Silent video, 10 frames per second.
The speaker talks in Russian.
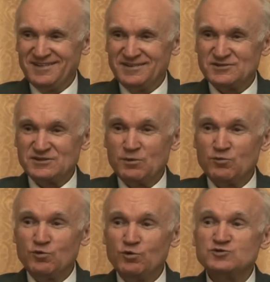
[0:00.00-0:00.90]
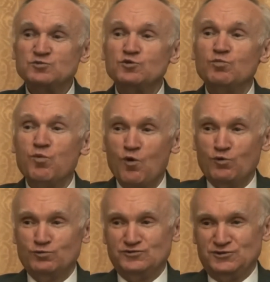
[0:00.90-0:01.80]
Самому Господу
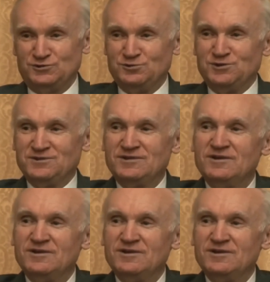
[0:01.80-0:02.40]
Богу диктует.